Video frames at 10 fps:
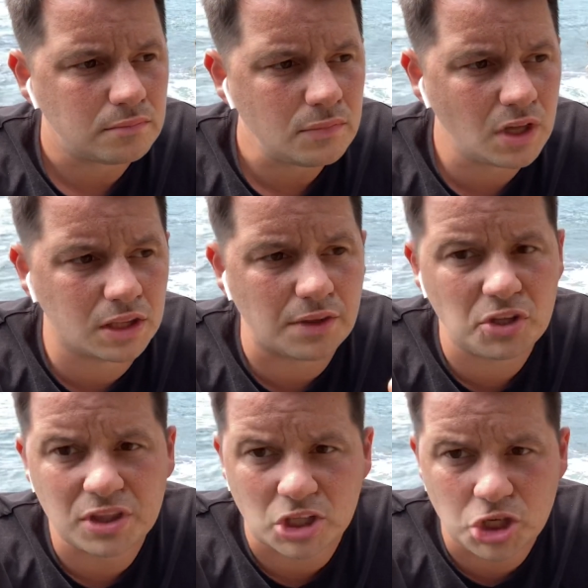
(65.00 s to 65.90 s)
Это
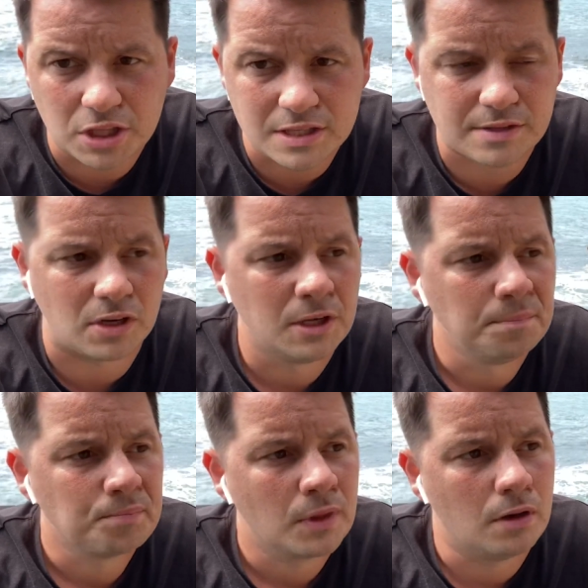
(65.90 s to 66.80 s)
вид на жительство.
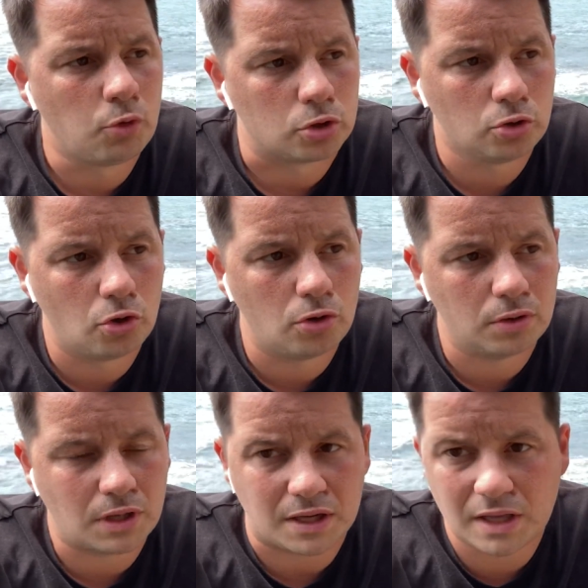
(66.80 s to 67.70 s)
Вот, ну,
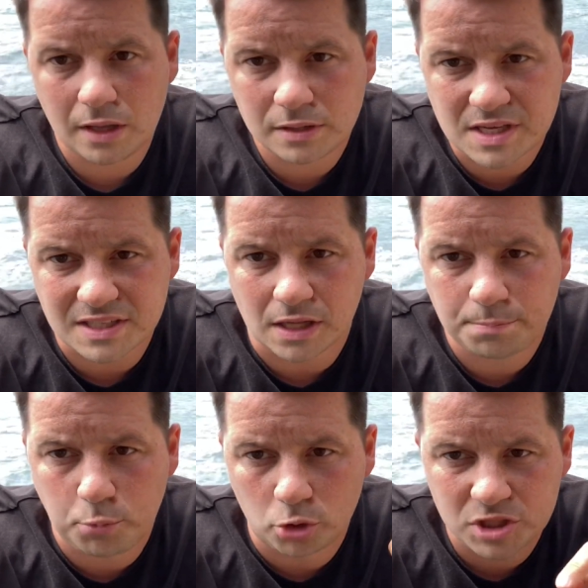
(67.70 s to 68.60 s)
как я и сказал,
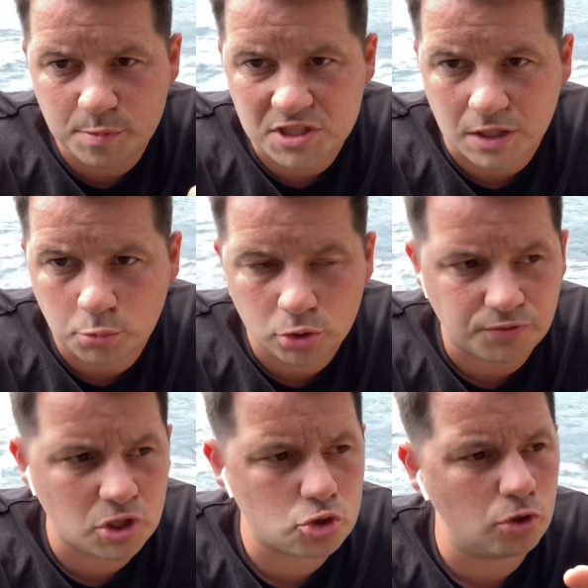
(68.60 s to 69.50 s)
полный список будет
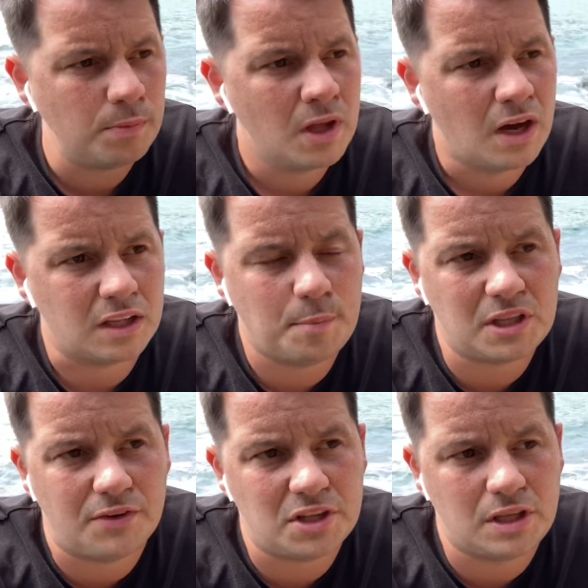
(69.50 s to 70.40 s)
внизу. А теперь
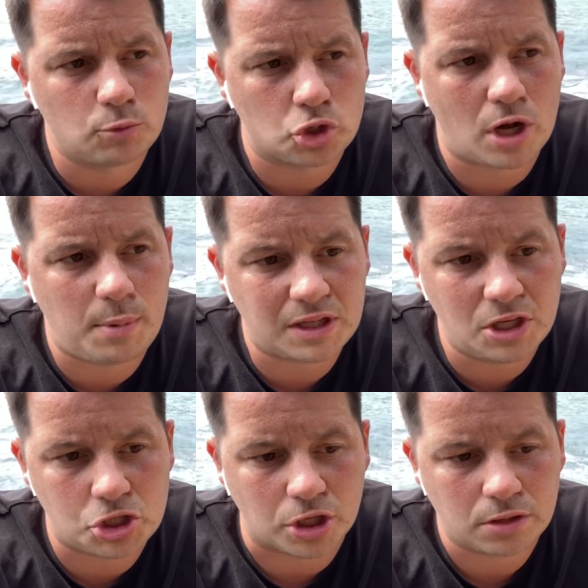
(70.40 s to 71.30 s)
давайте немножко об
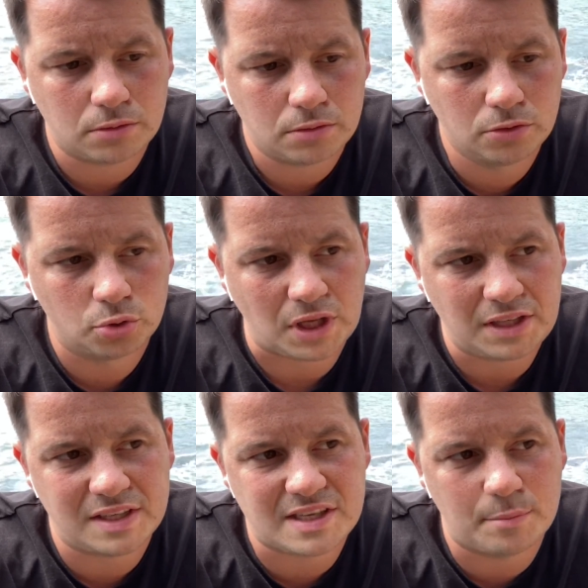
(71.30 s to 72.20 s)
отличиях. Ну,
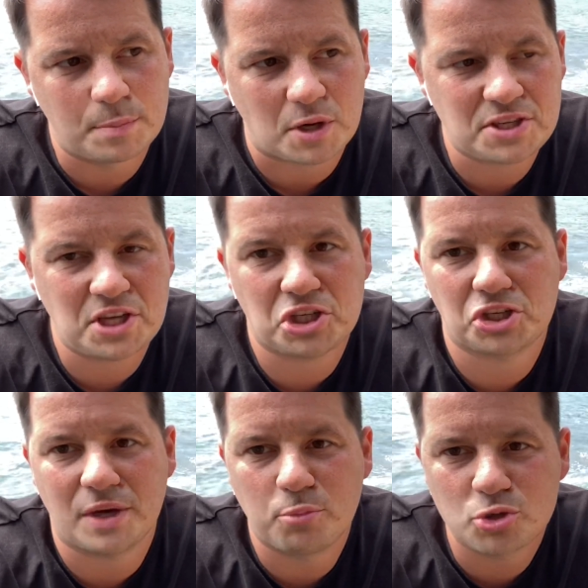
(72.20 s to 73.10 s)
такие самые простейшие,
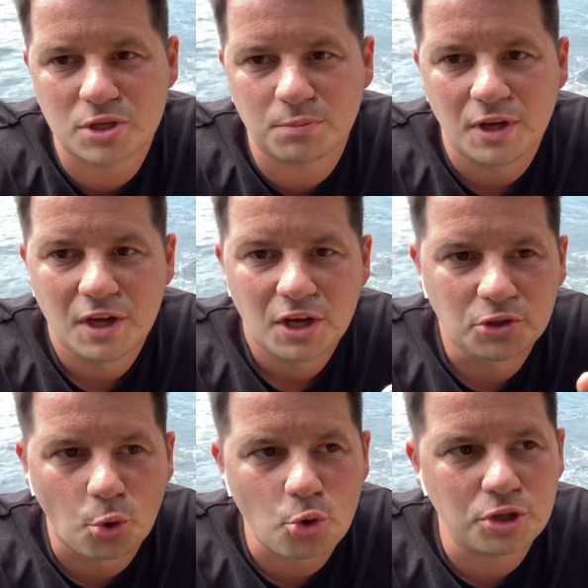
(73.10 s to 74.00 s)
допустим,
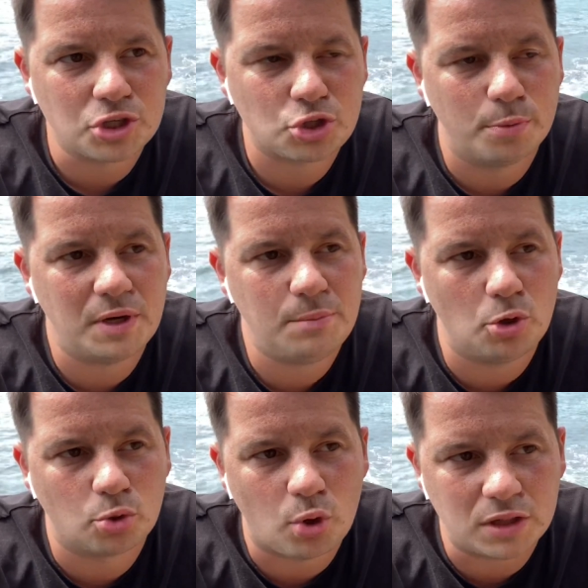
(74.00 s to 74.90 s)
на уроке, чтобы
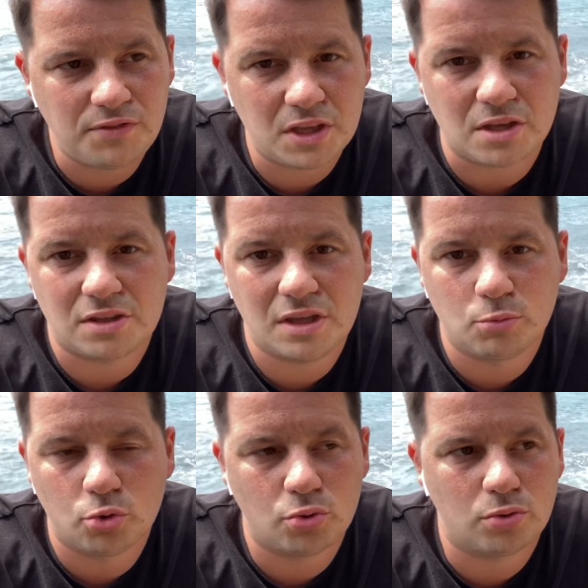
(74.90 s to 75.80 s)
ребенку ответить,
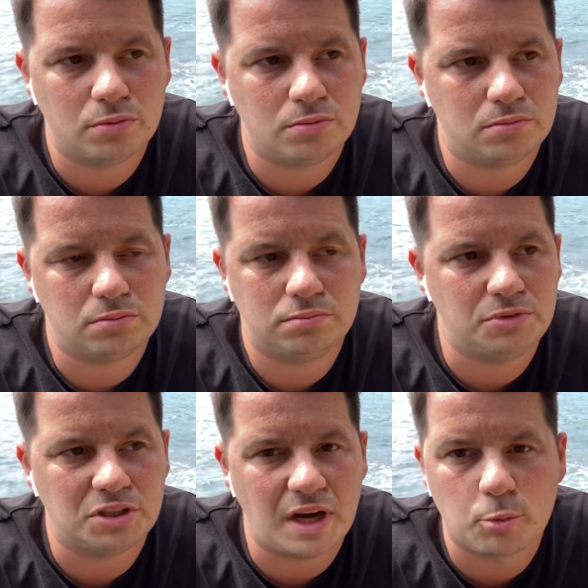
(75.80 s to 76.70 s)
ему
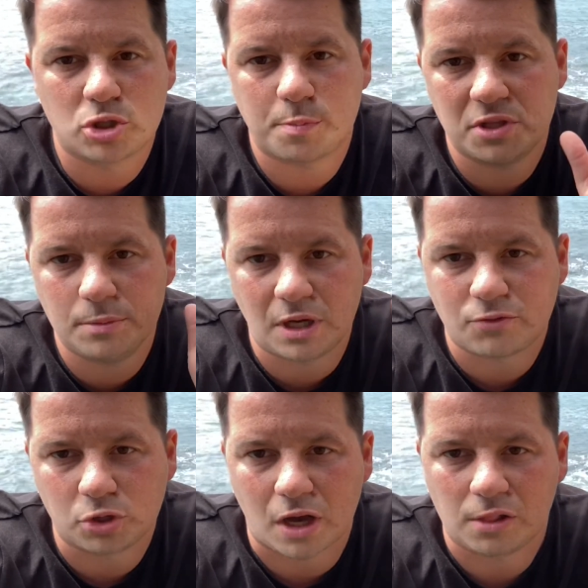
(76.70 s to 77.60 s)
не требуется поднимать
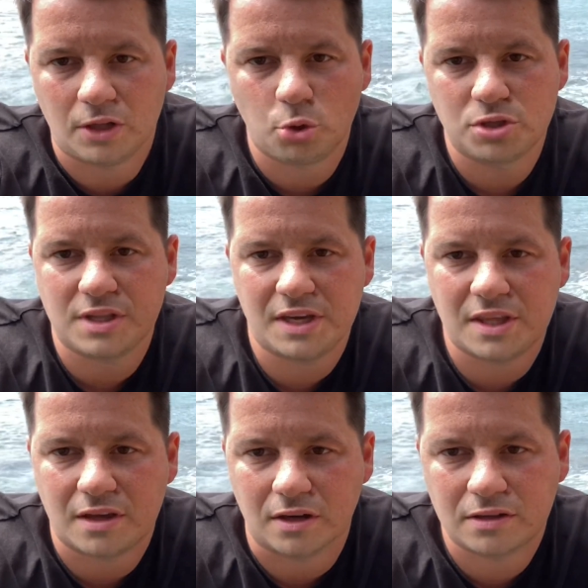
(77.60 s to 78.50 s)
вот так ладонь, знаете,
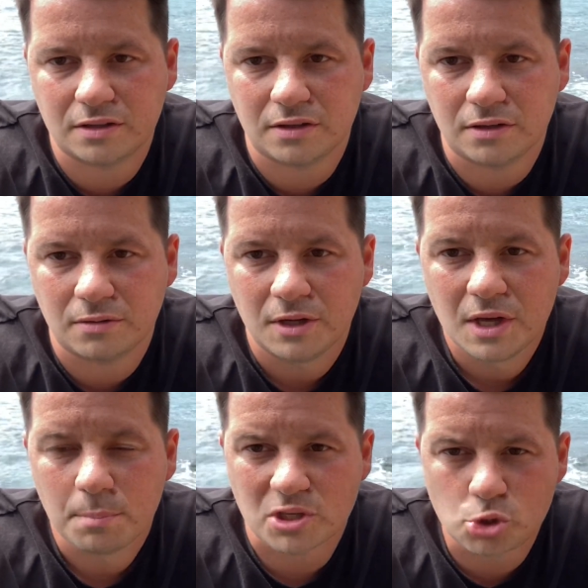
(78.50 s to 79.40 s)
как э,
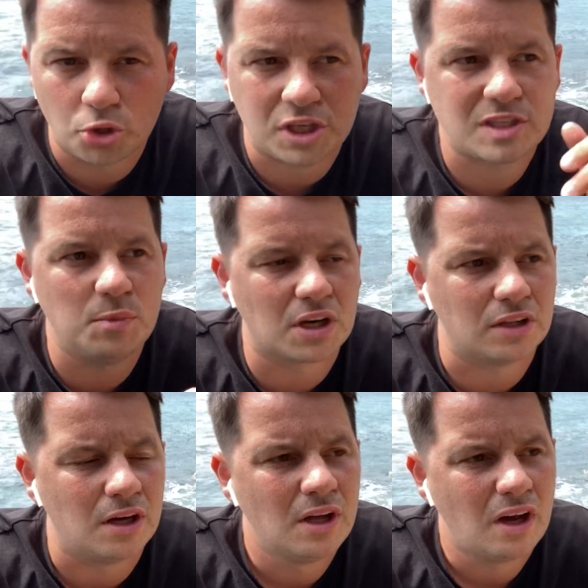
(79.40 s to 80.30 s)
по стойке
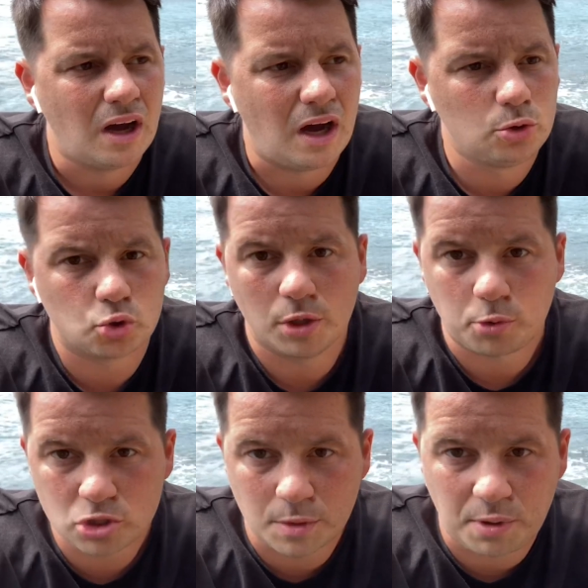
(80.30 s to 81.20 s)
смирно а нужно
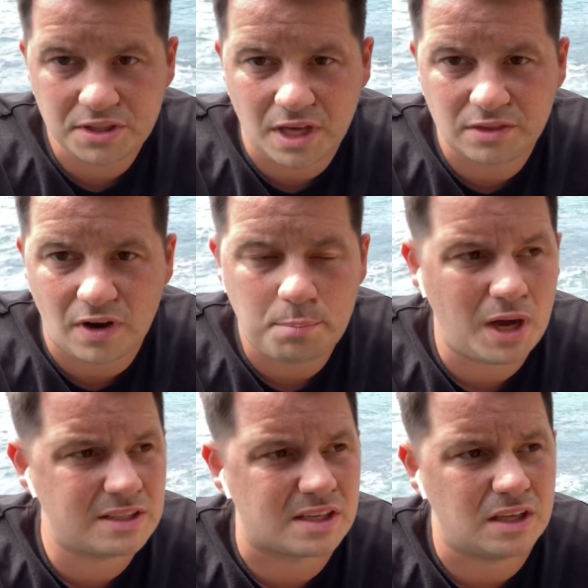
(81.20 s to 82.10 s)
просто поднять два
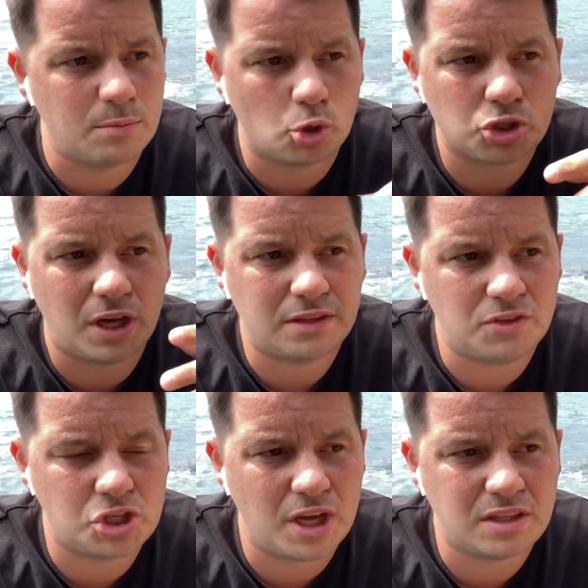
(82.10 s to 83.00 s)
пальца и можно
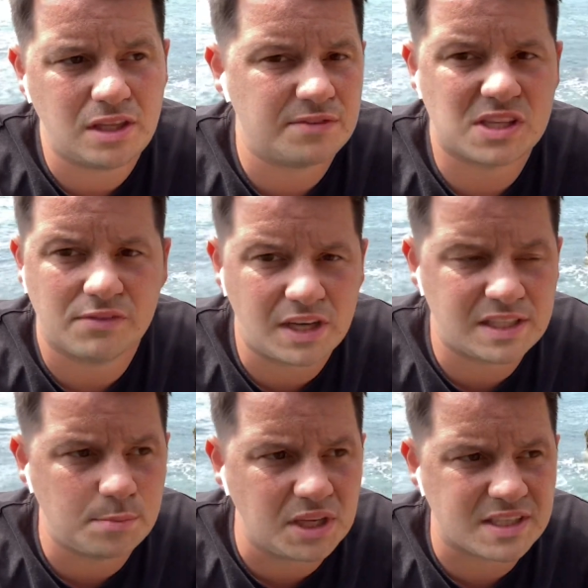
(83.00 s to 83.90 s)
отвечать, не вставая
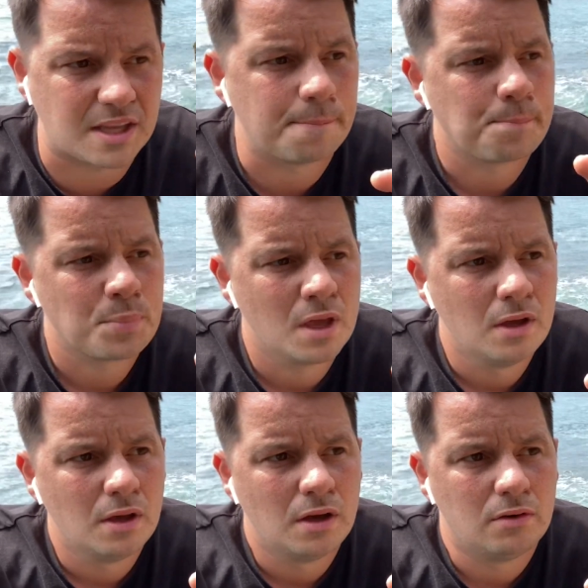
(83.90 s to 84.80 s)
с места.
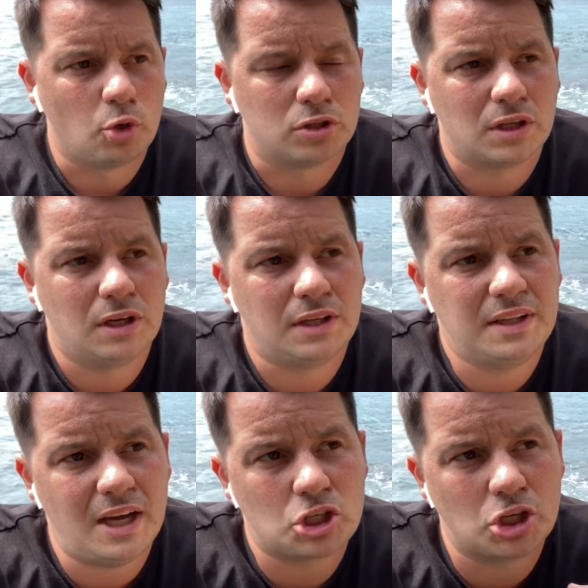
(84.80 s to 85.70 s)
Вот. Э,
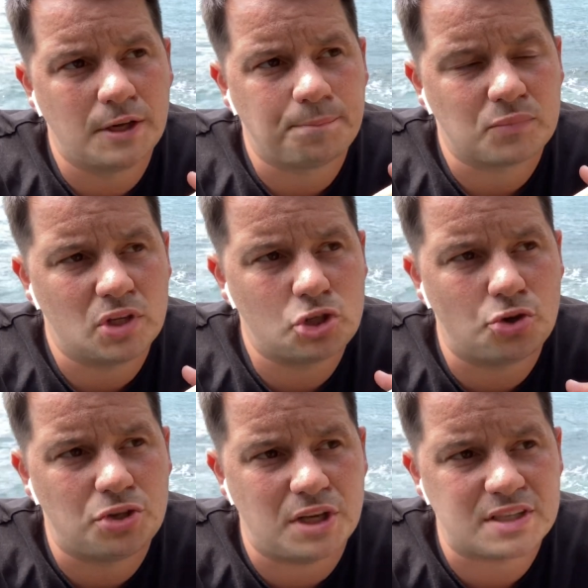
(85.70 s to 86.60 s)
дальше еще
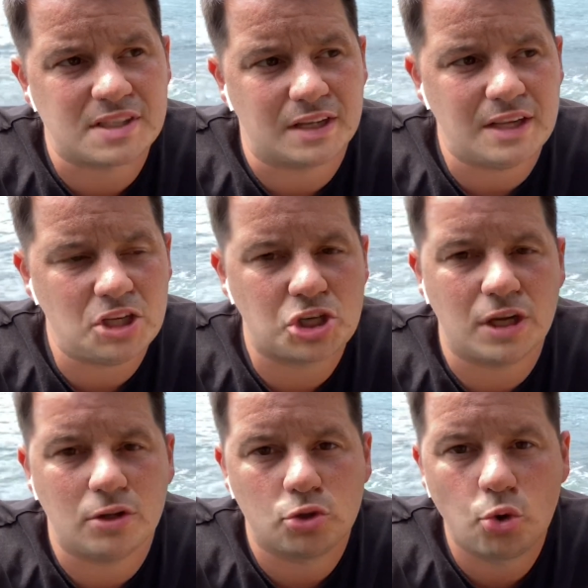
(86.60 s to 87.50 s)
интересное
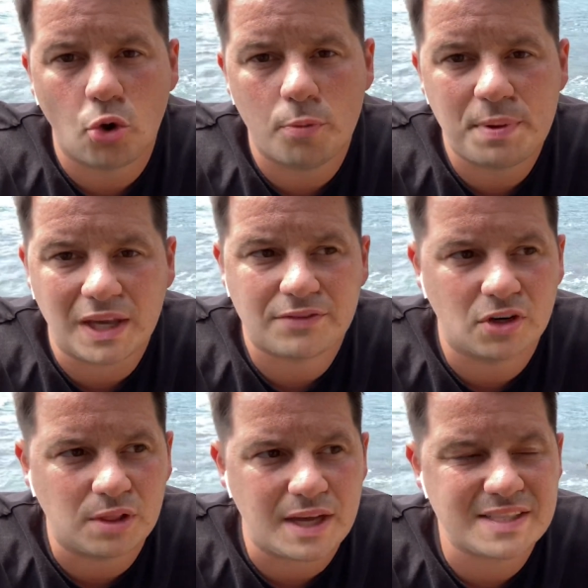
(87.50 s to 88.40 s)
отличие. До пятого
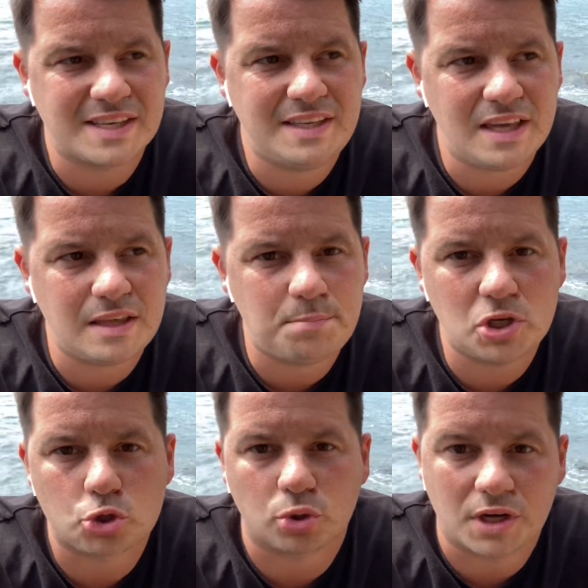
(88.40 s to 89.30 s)
класса дети
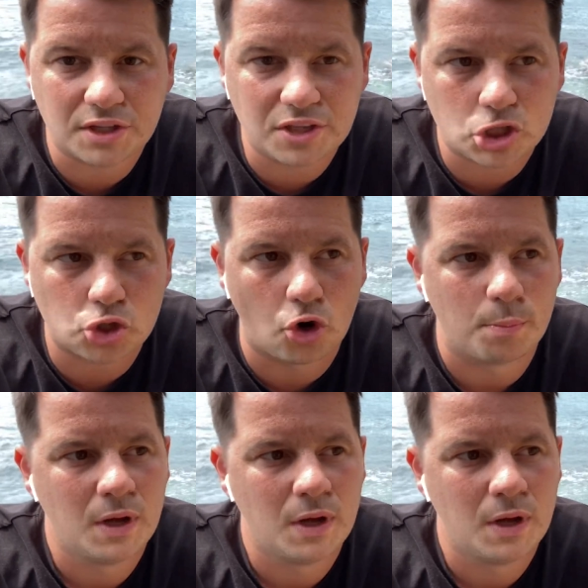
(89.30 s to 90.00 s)
пишут карандашом.